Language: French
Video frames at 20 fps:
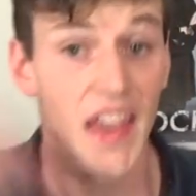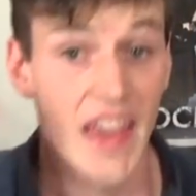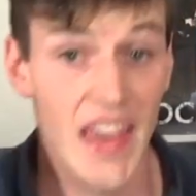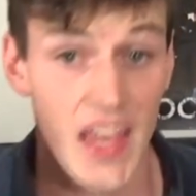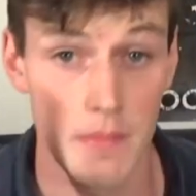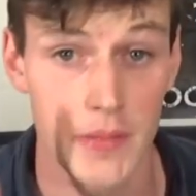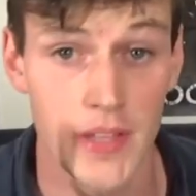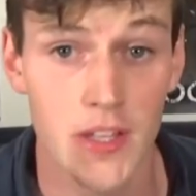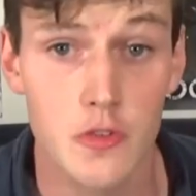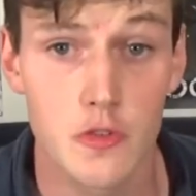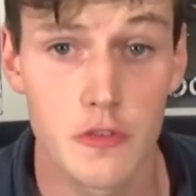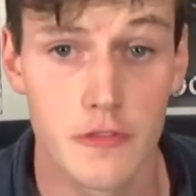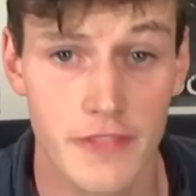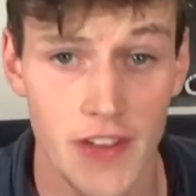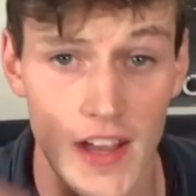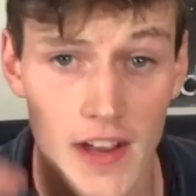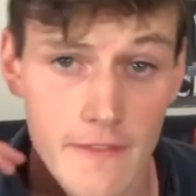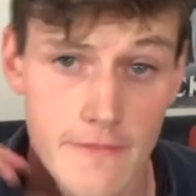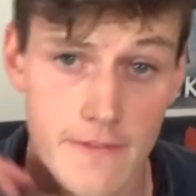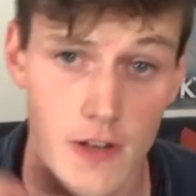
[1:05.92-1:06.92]
Eh bien, tu fais
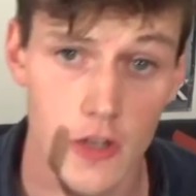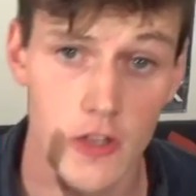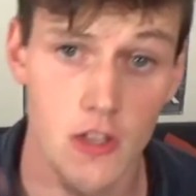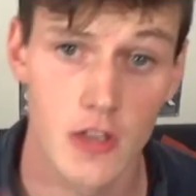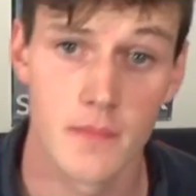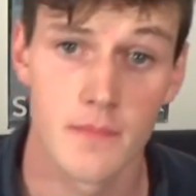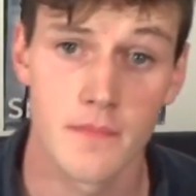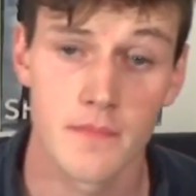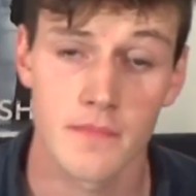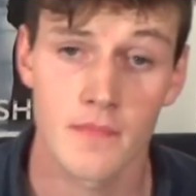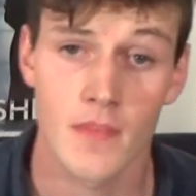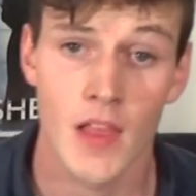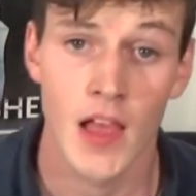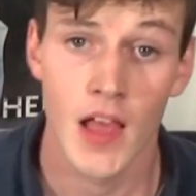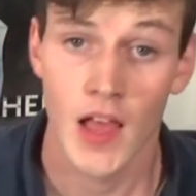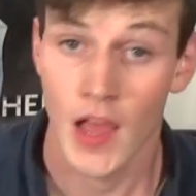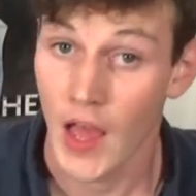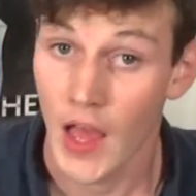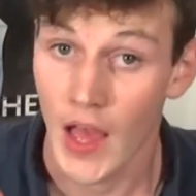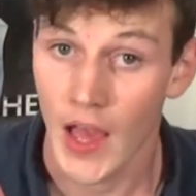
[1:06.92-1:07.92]
un vlog.
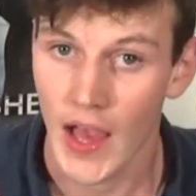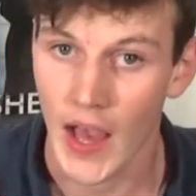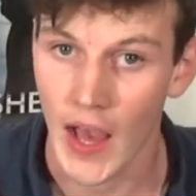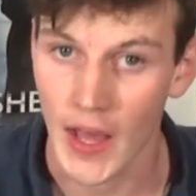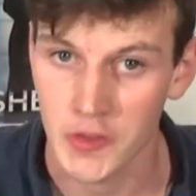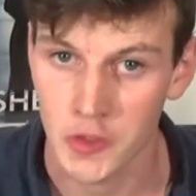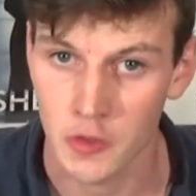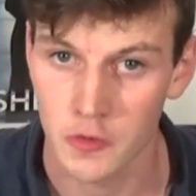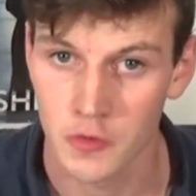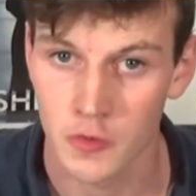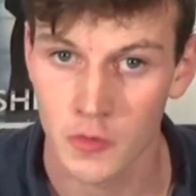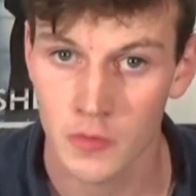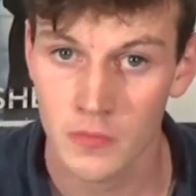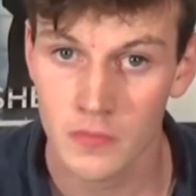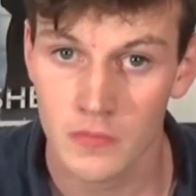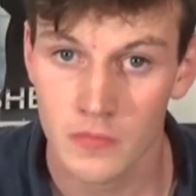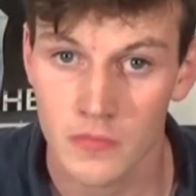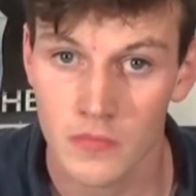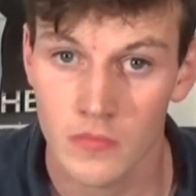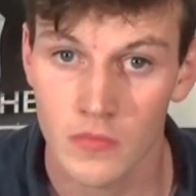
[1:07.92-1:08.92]
Attention,
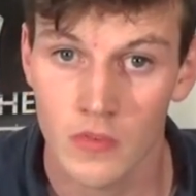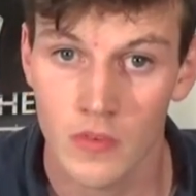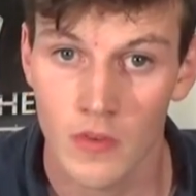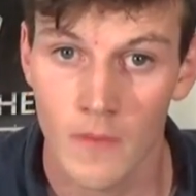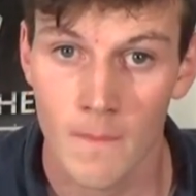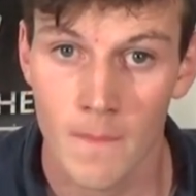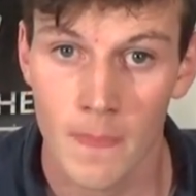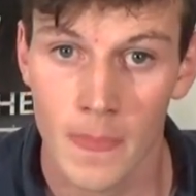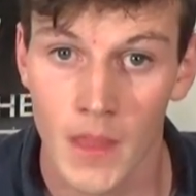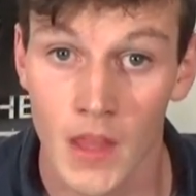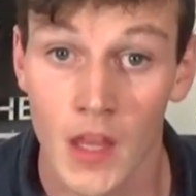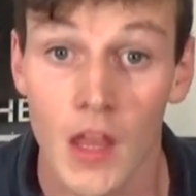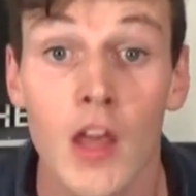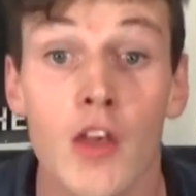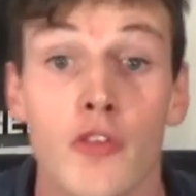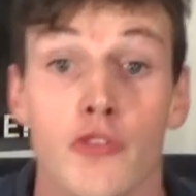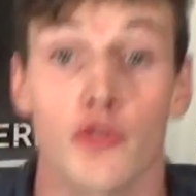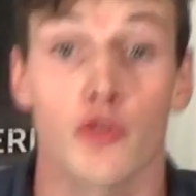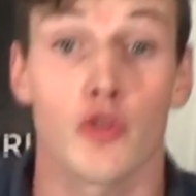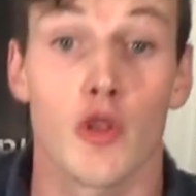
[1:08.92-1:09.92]

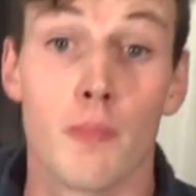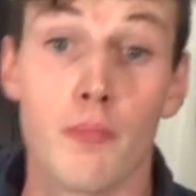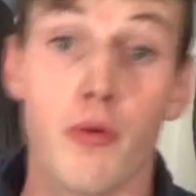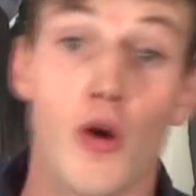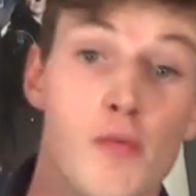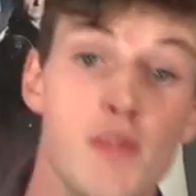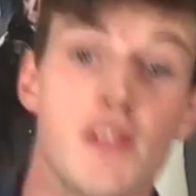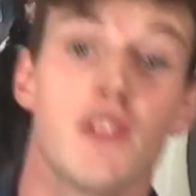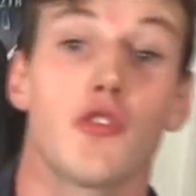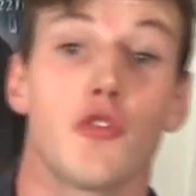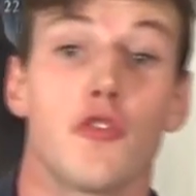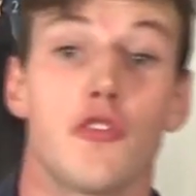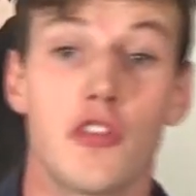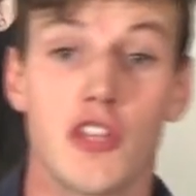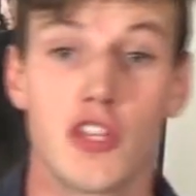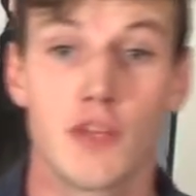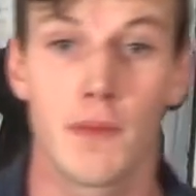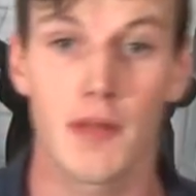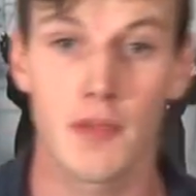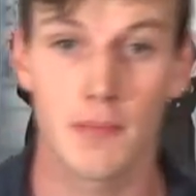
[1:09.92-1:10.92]
sur le premier truc qui
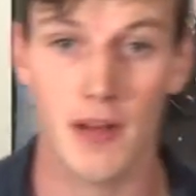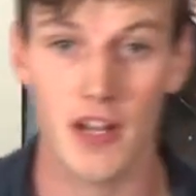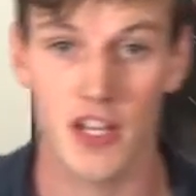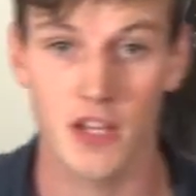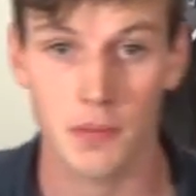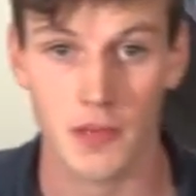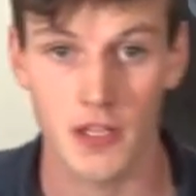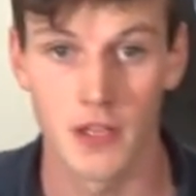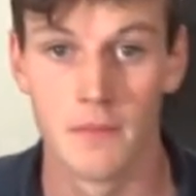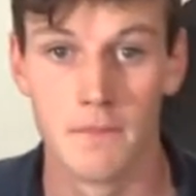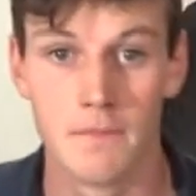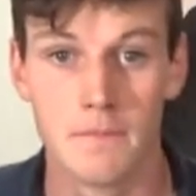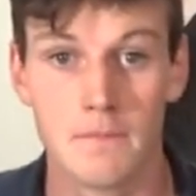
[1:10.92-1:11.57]
te passe par l'esprit.